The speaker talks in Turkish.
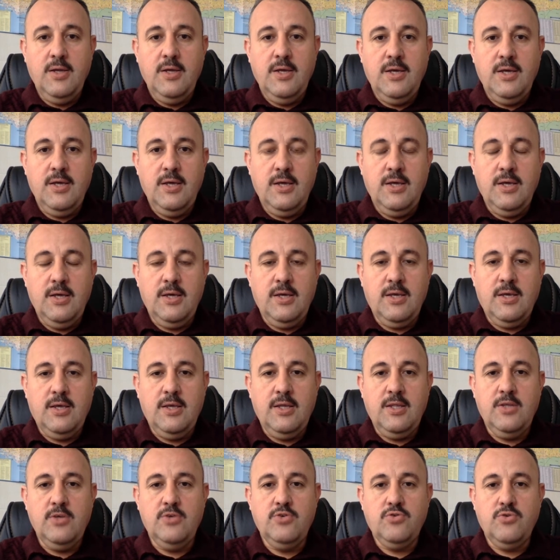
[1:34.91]
e,
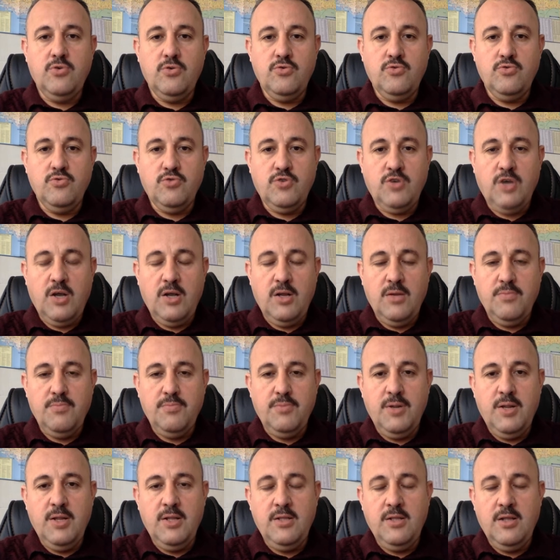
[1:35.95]
gidiş dönüş uçak
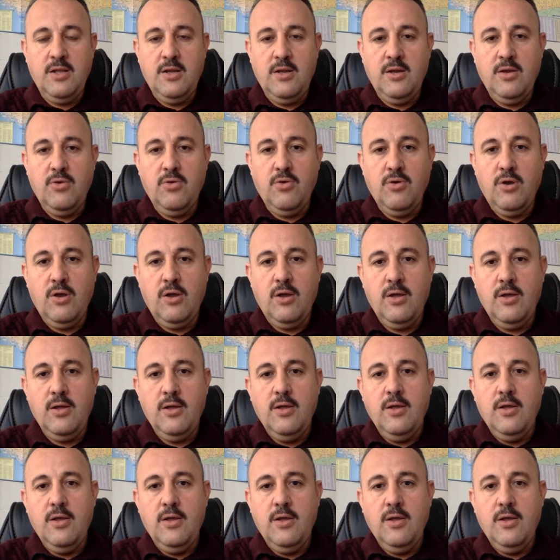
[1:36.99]
biletlerine göre